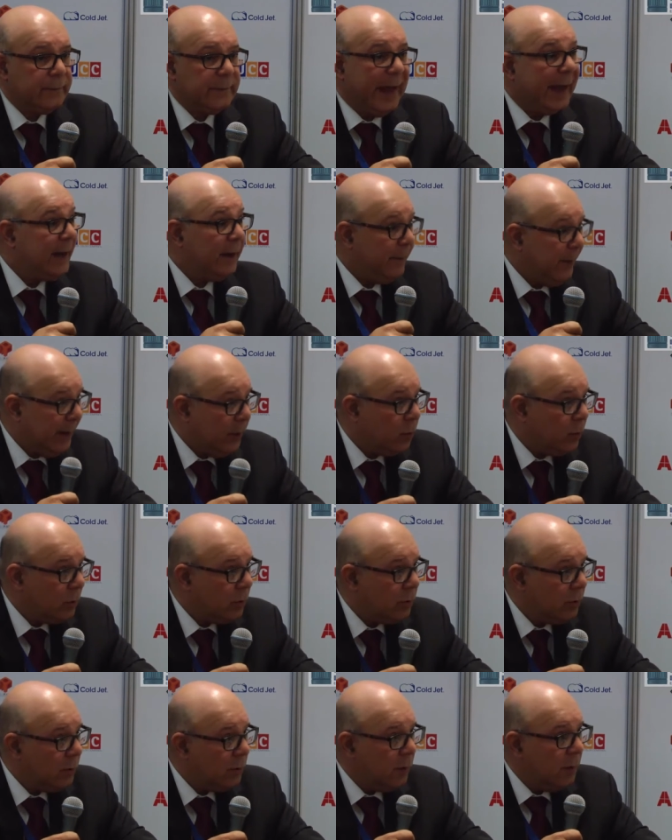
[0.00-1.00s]
enemigo
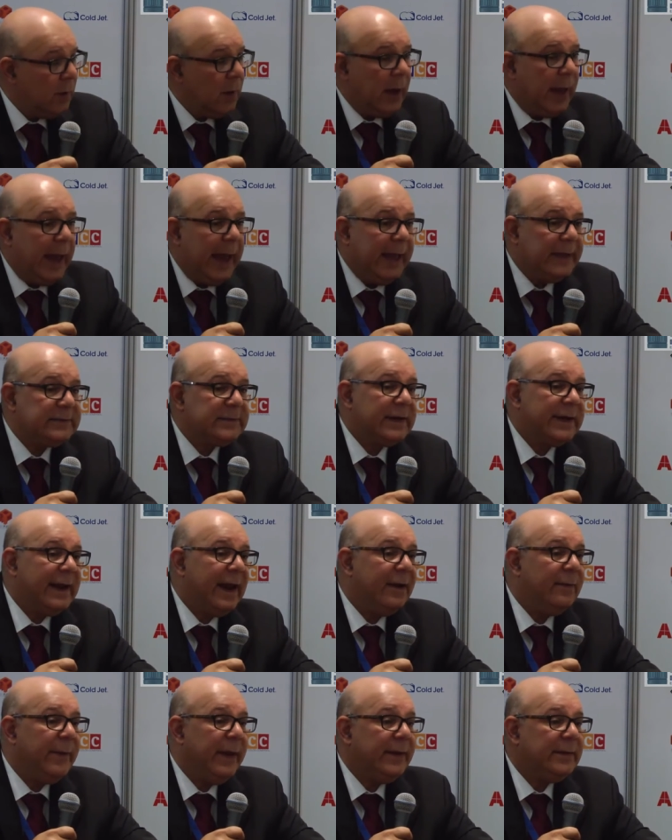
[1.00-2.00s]
es
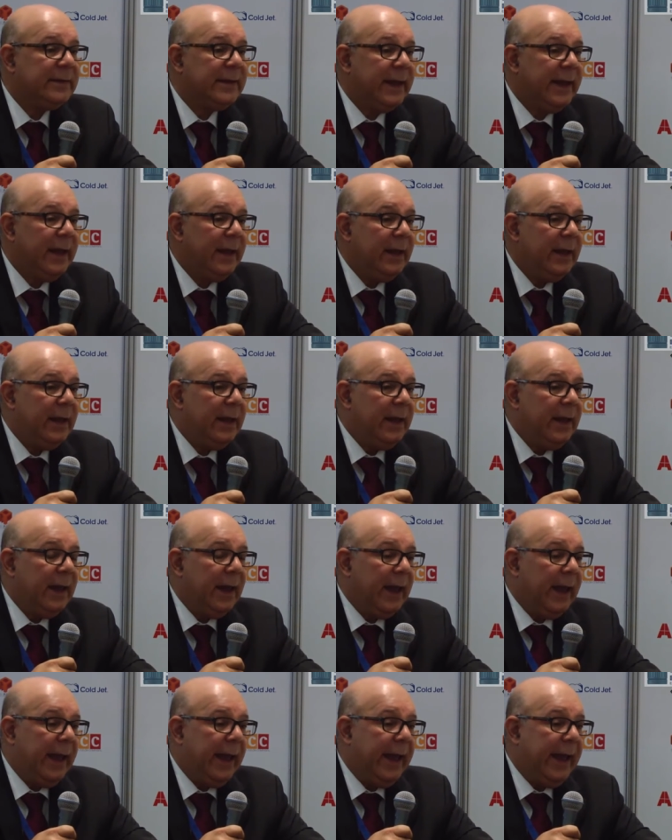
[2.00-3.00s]
realmente
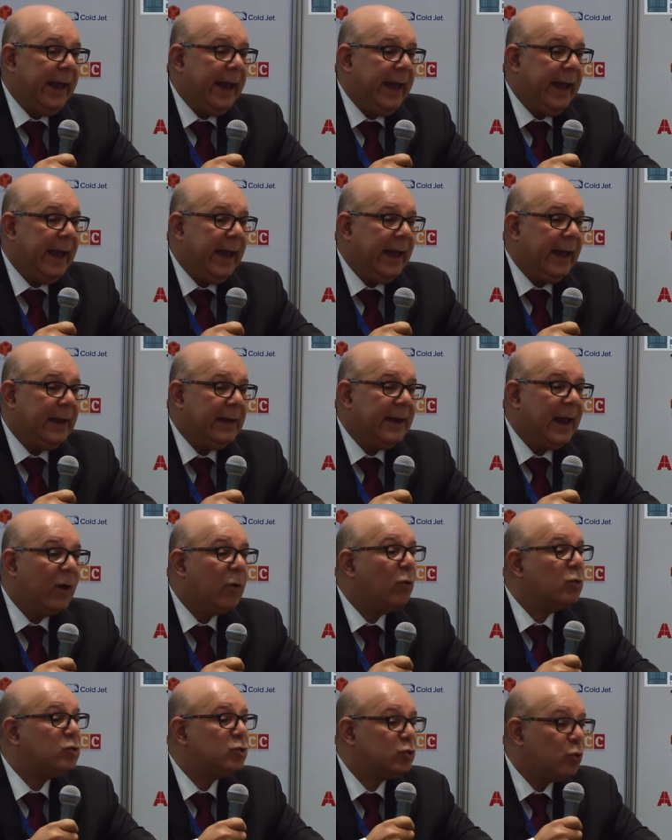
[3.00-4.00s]
eh, la
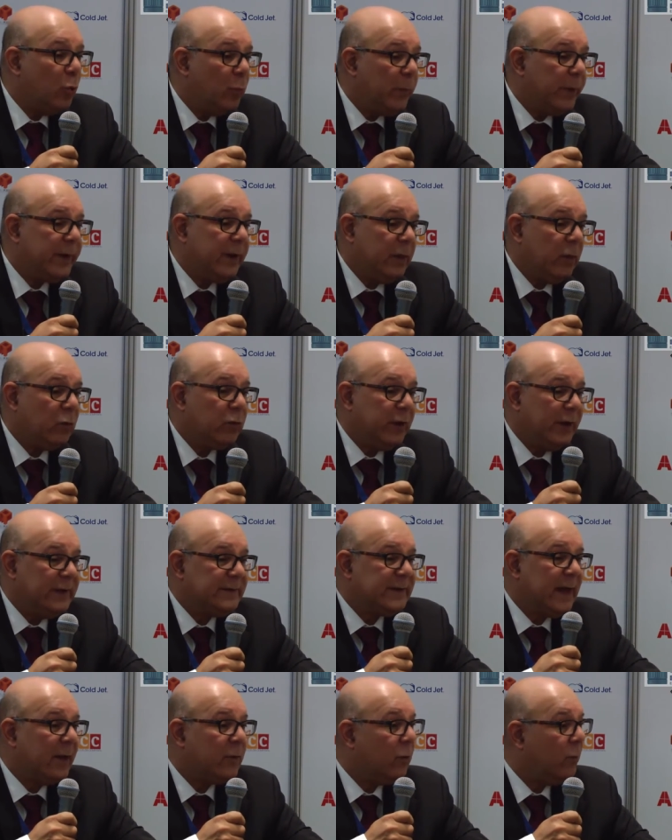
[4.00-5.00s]
costumbre de
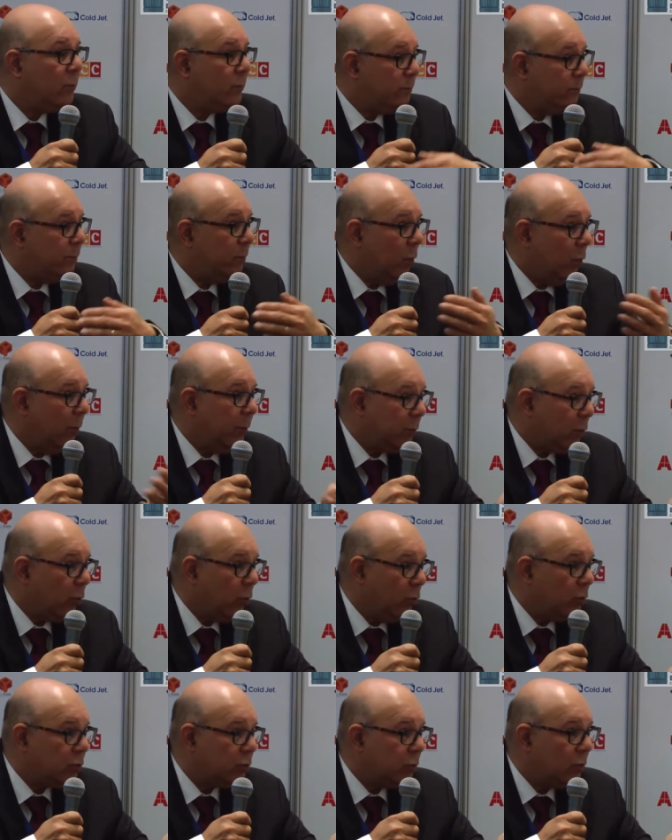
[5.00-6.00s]
utilizar un,
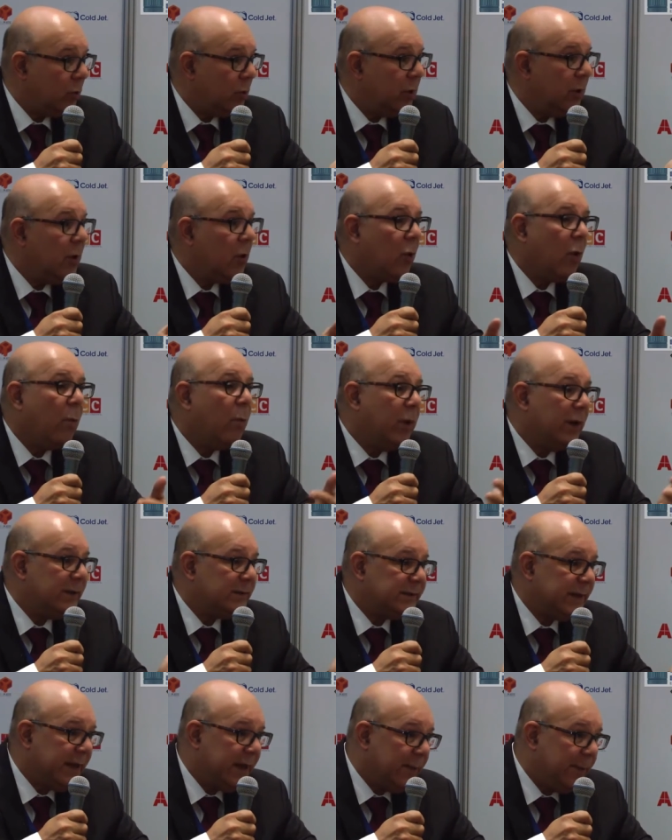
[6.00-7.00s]
producto como el
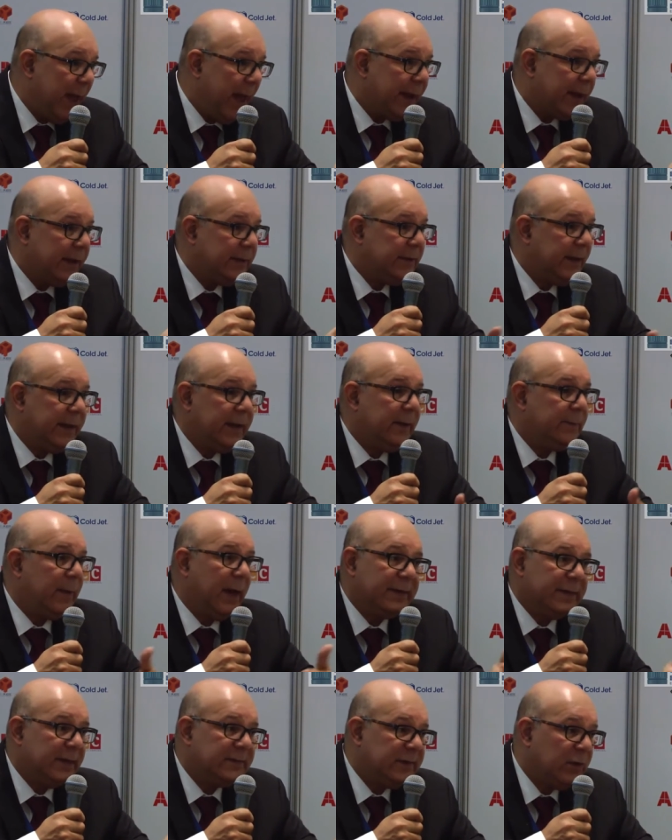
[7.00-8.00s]
sticky back que tiene
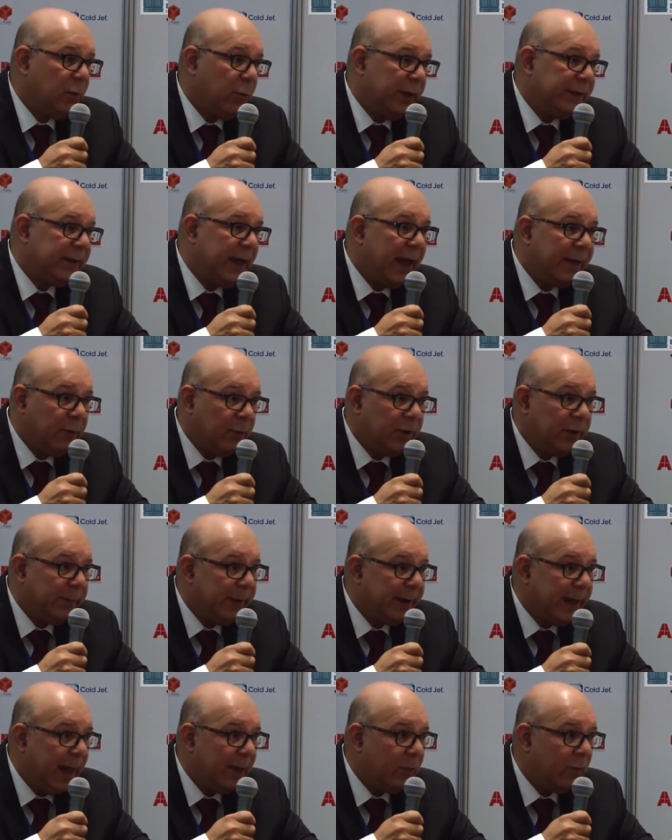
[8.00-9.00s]
más de 50 años en el
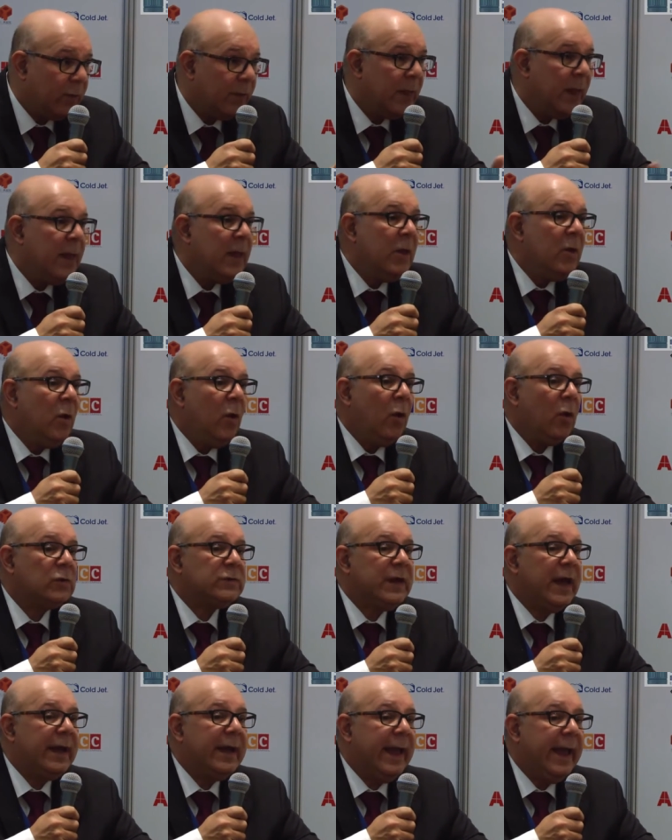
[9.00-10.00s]
mercado. O
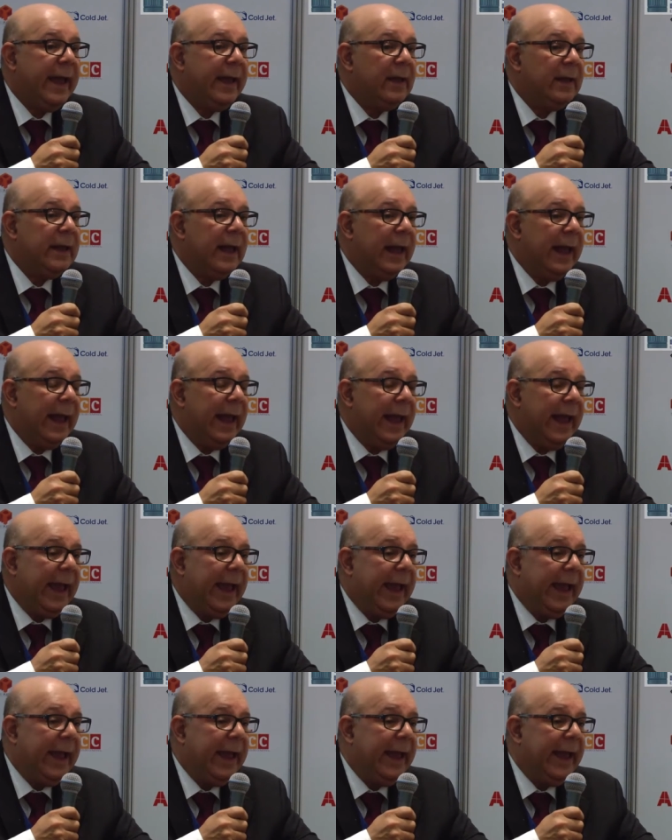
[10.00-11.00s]
sea que
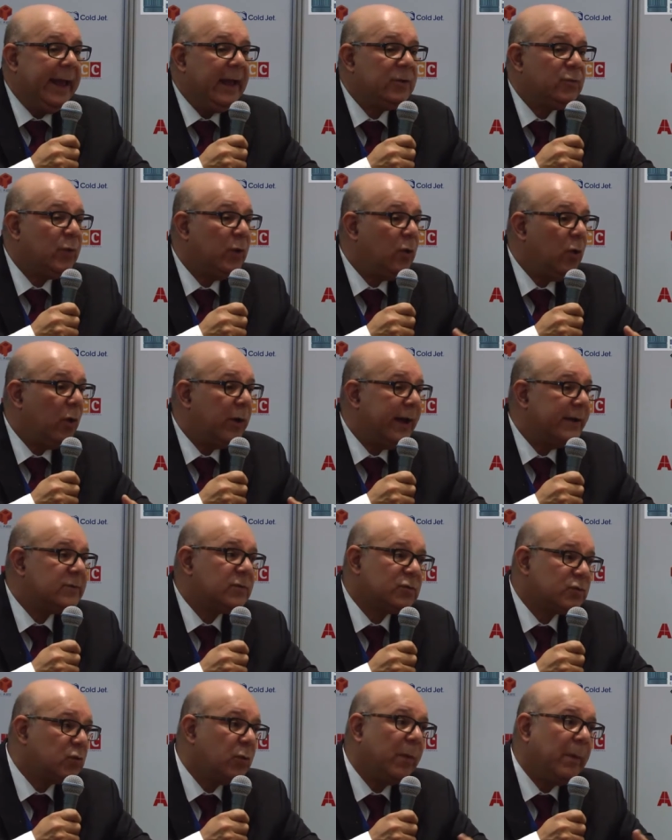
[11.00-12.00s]
eh, el twin lock es
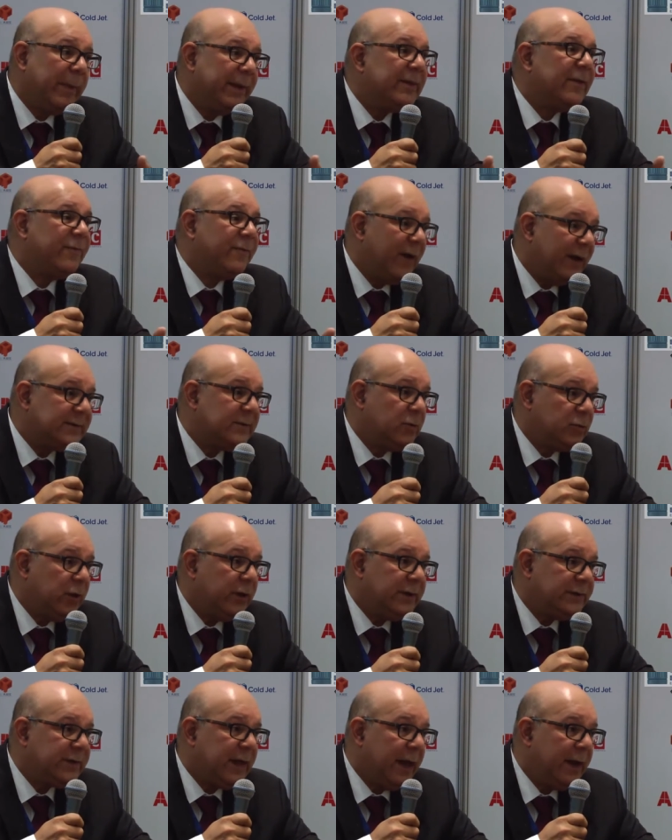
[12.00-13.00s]
sumamente fácil de
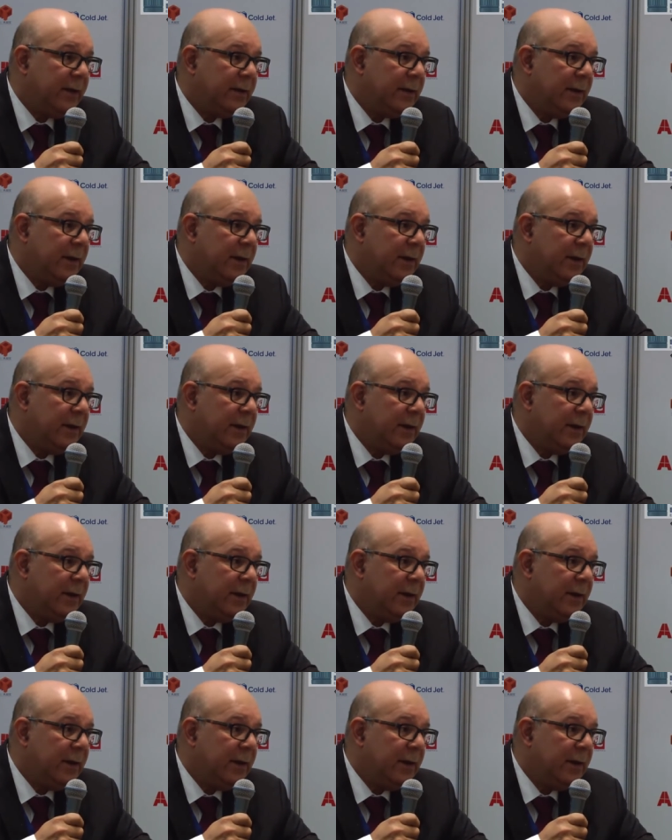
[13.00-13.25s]
utilizar.